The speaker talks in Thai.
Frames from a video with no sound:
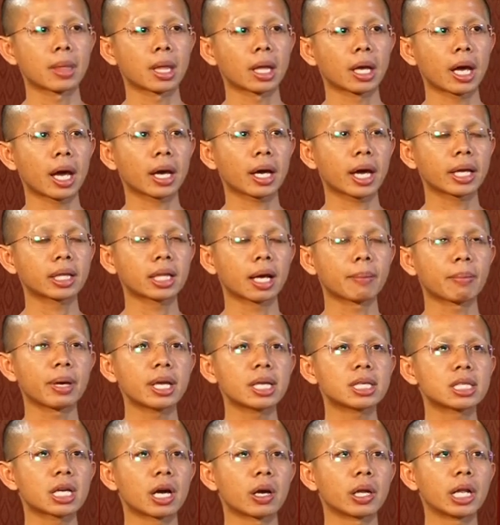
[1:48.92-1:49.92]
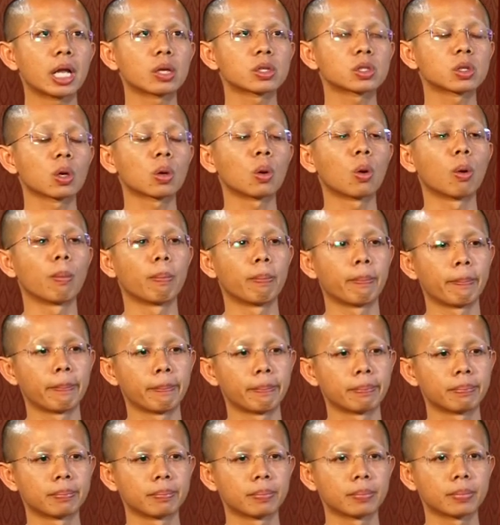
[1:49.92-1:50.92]
คล้ายๆทำให้ใจเราสงบ
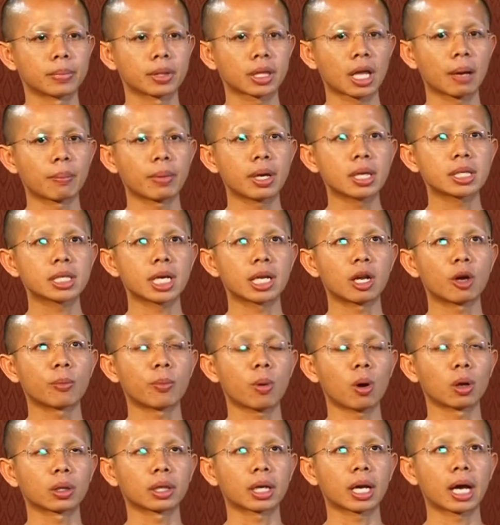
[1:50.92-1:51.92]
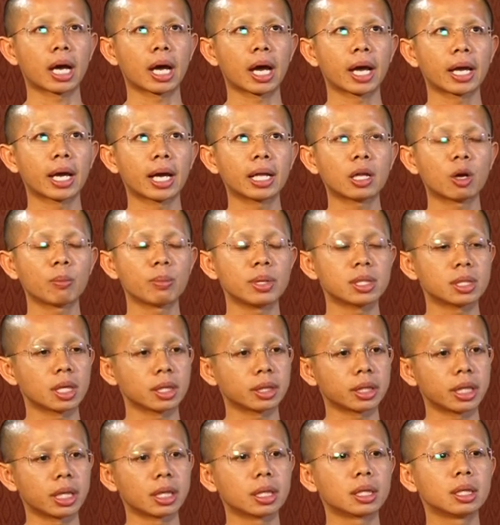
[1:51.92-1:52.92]
ทำให้ใจเราผ่อนคลายให้เรามีส
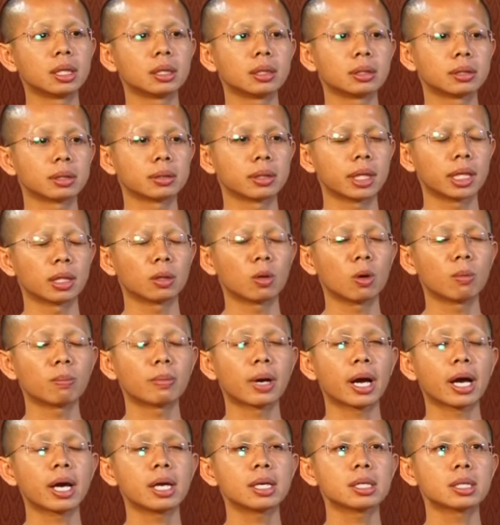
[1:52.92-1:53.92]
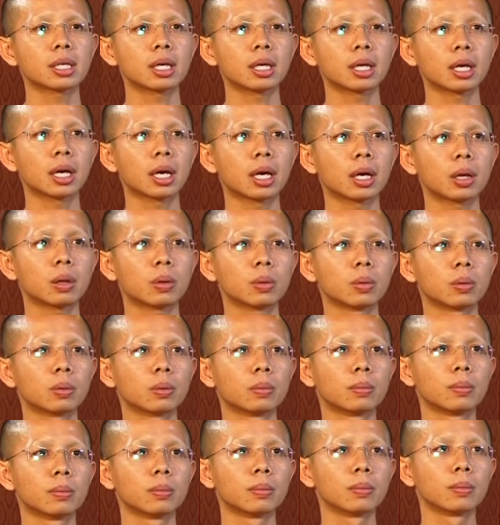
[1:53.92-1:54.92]
ติขึ้นลมหายใจเข้า
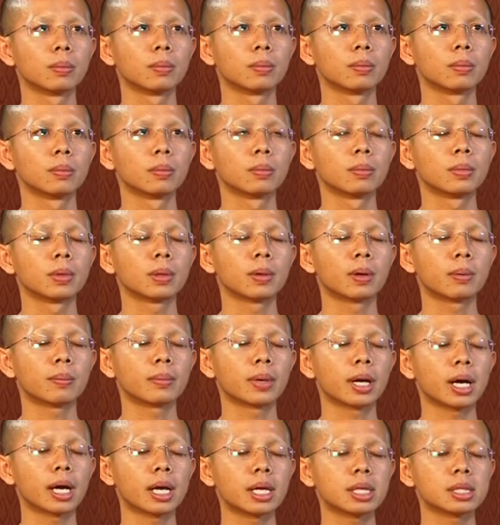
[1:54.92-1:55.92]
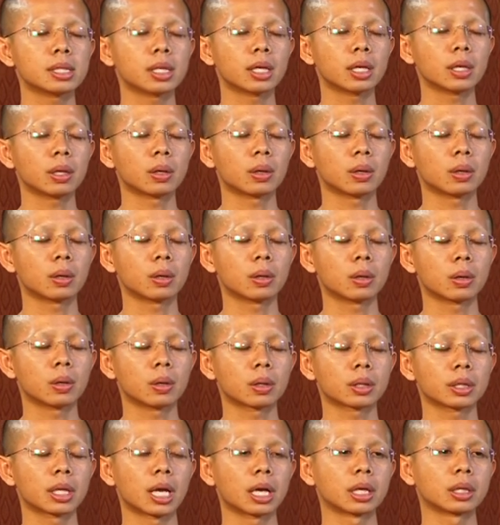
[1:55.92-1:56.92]
ลมหายใจออก
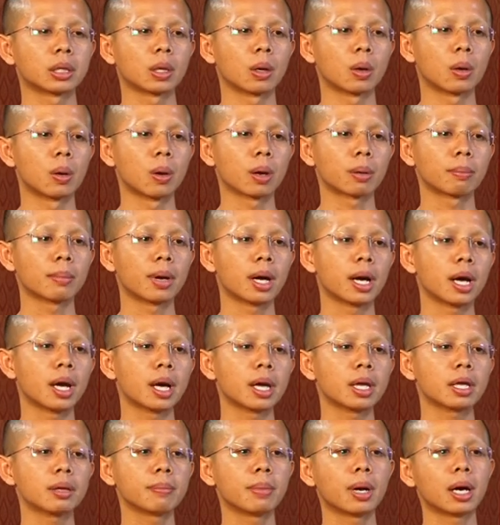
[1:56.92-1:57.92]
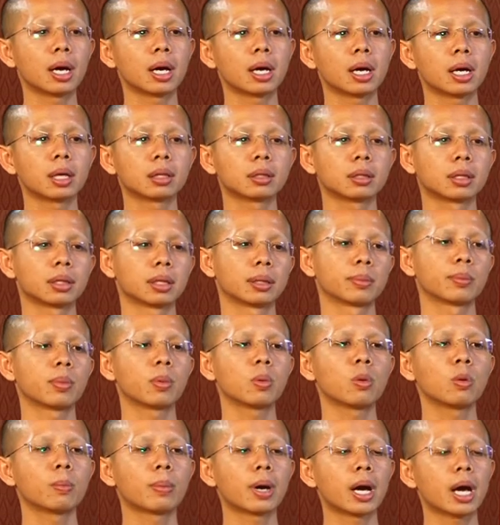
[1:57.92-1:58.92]
ดังดอกไม้บานภู
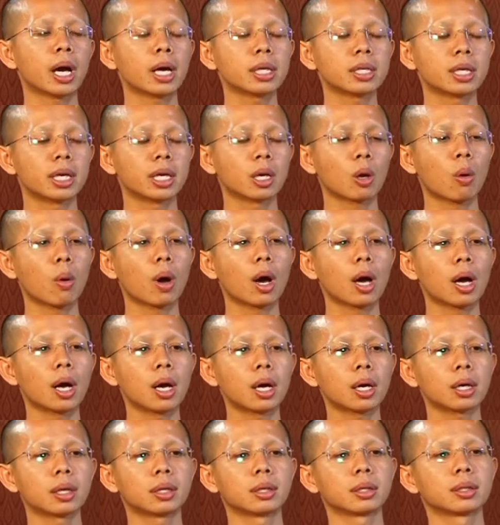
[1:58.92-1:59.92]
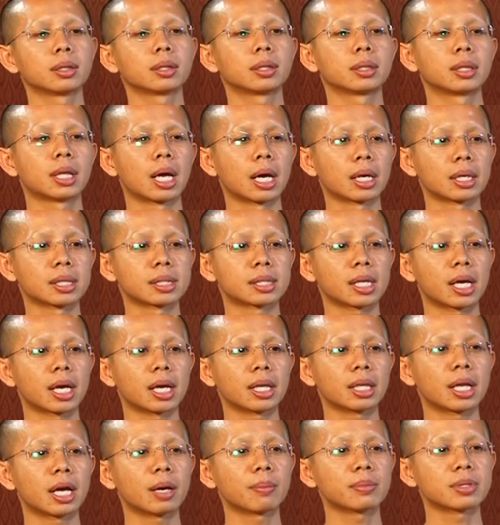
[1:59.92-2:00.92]
ผาใหญ่กว้าง ดังสาย
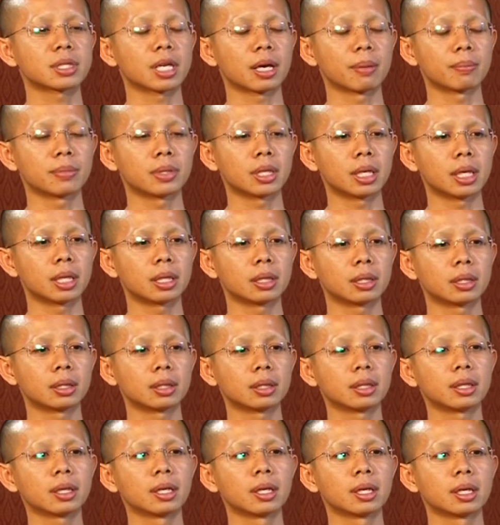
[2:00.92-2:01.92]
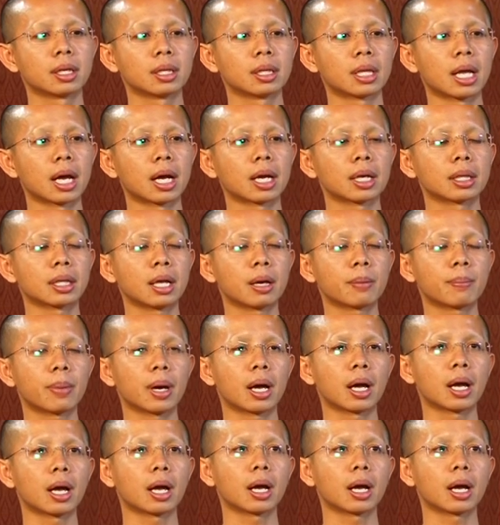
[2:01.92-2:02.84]
น้ำฉ่ำเย็นดังหน้าผา